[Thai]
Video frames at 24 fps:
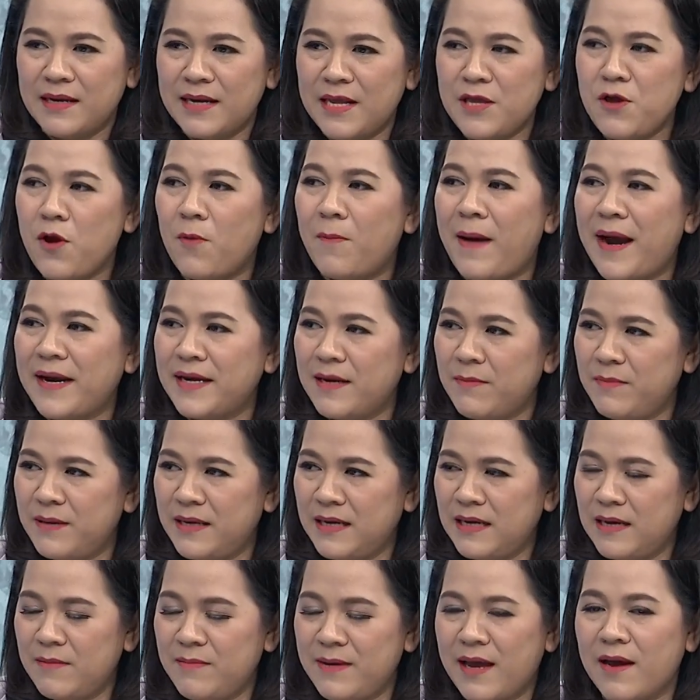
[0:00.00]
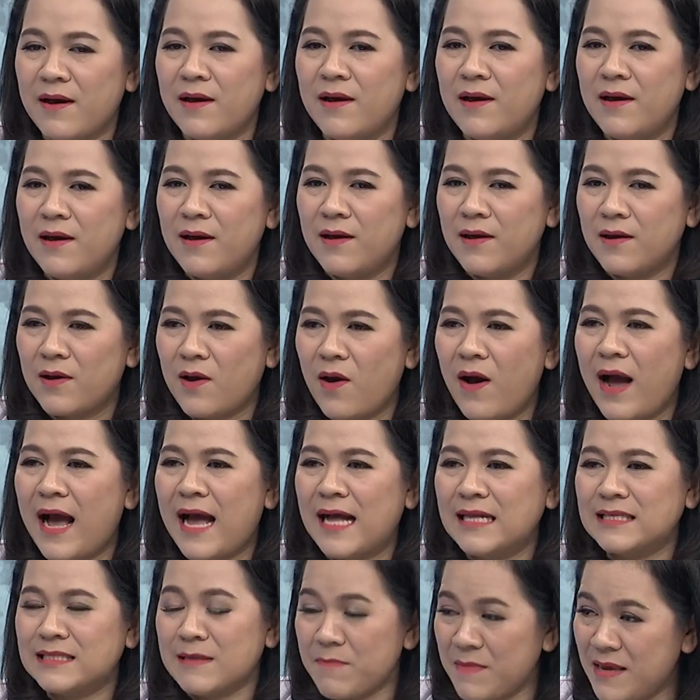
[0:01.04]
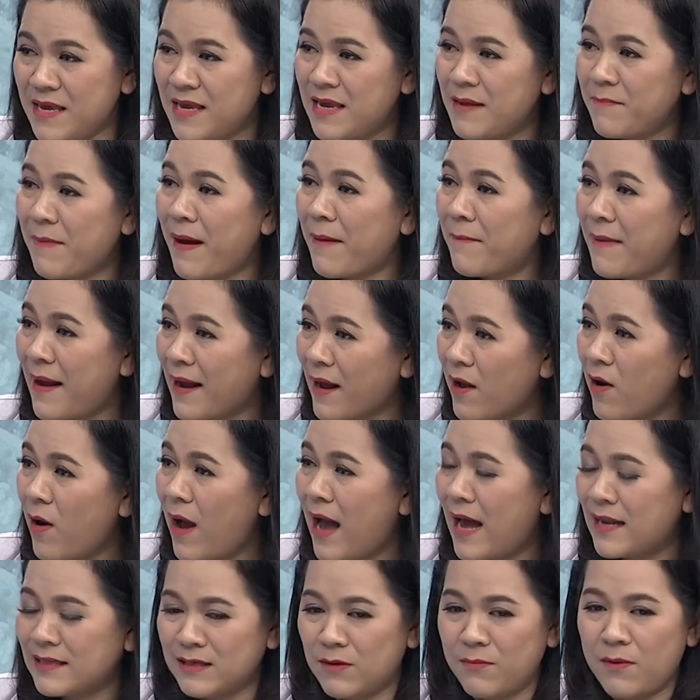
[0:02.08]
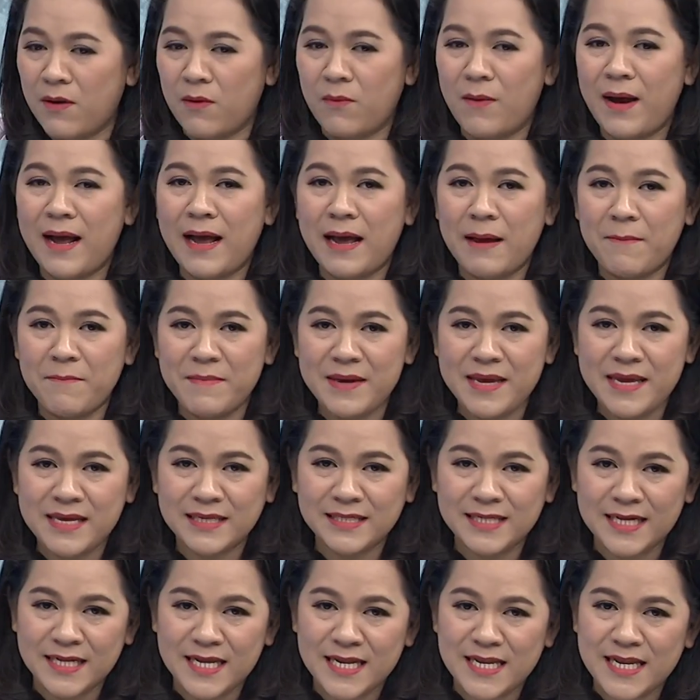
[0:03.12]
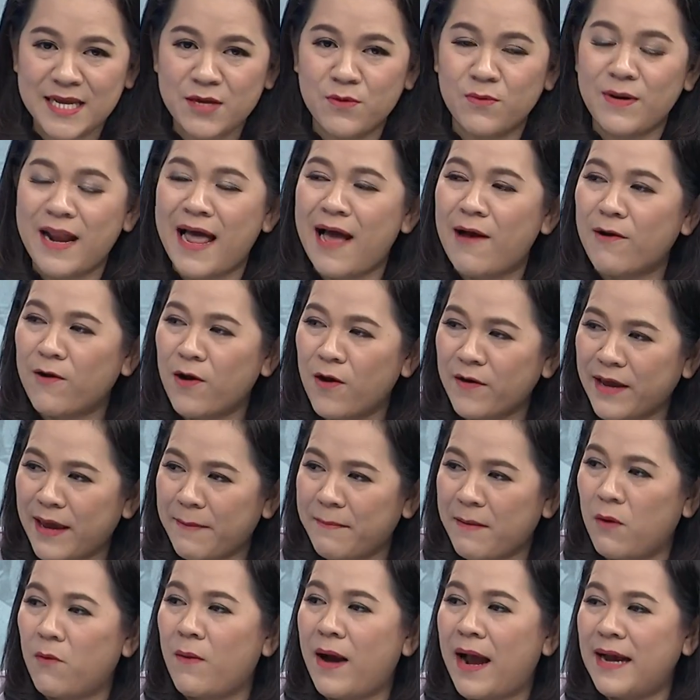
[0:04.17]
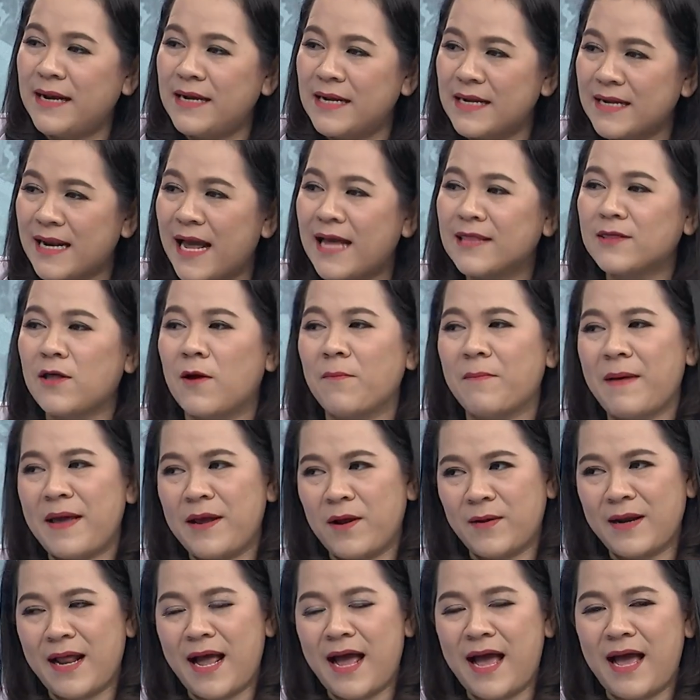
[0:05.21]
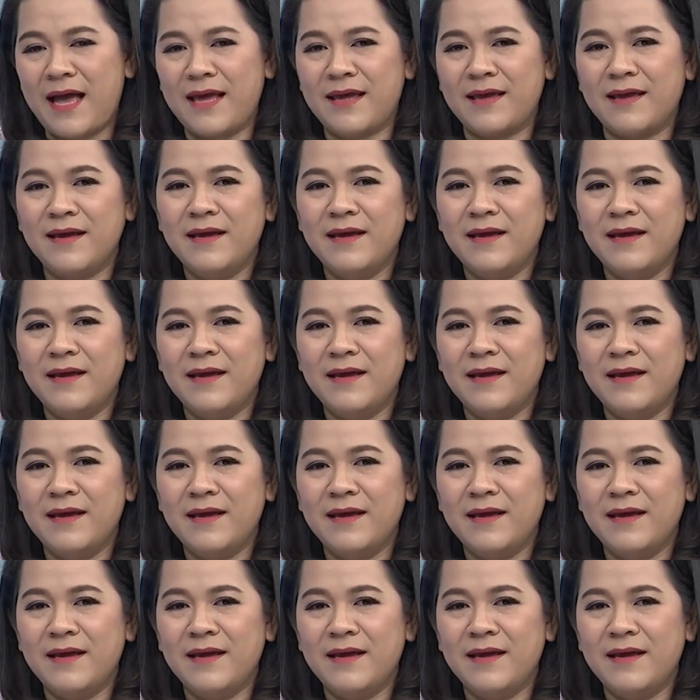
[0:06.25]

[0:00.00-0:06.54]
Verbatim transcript: นโยบายเดิมๆเนี่ยก็อาจจะมีบางพักเขาอาจจะบอกว่ามีสิ่งที่ดีอยู่แล้ว ก็เก็บเอาไว้เดินหน้าต่อไปก็ได้